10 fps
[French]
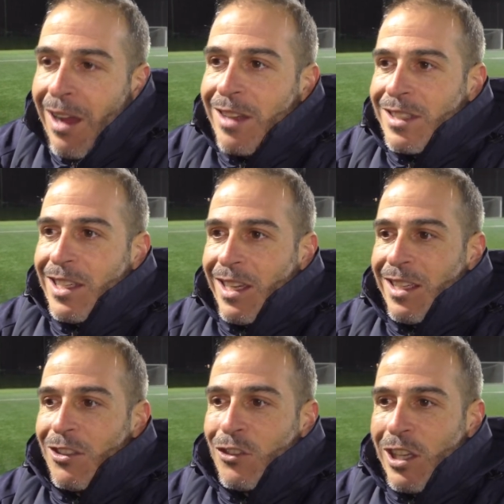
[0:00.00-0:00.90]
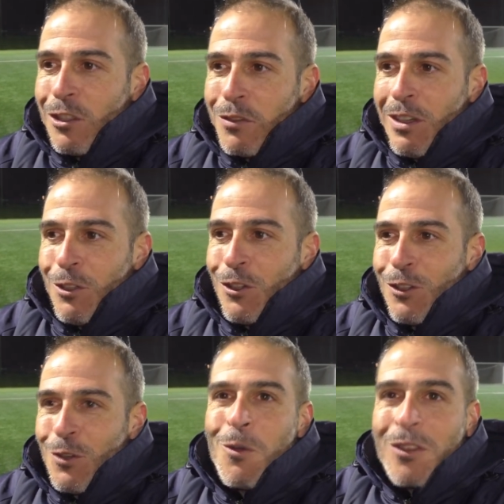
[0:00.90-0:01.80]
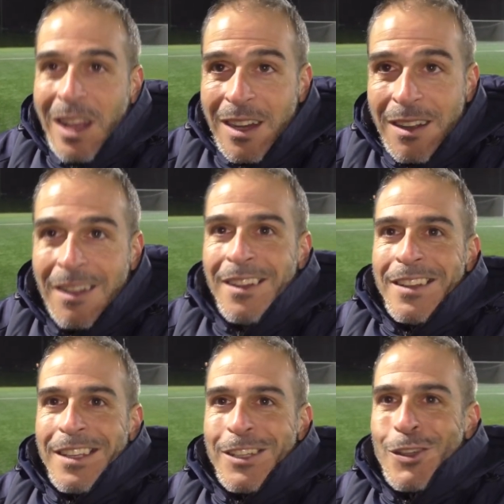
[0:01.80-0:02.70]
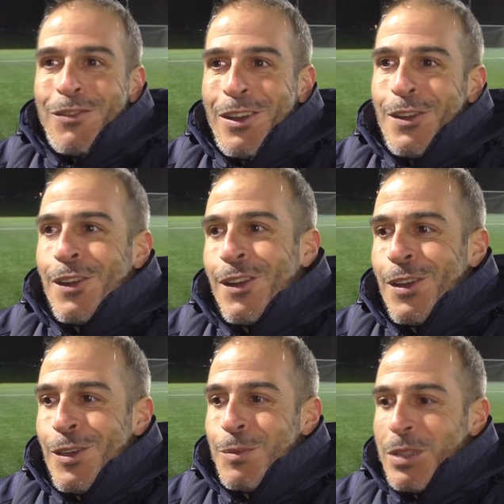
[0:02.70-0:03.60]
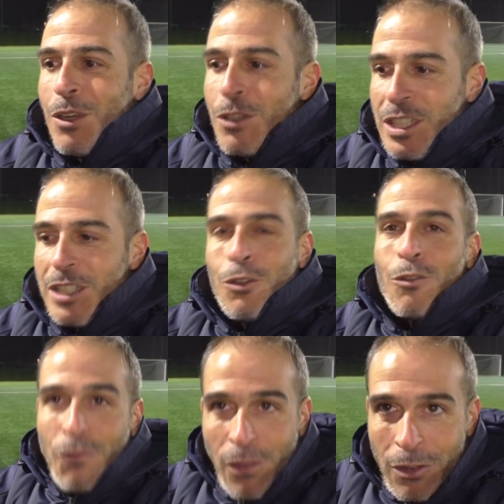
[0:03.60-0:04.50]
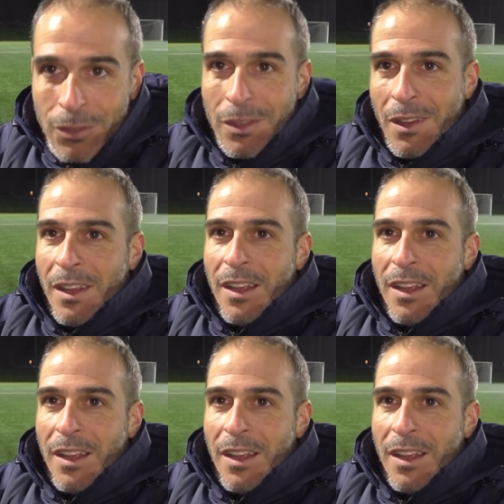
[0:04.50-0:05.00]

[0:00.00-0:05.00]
intégrer quelques valeurs mentales, mhm. quelques valeurs psychologiques, de confiance.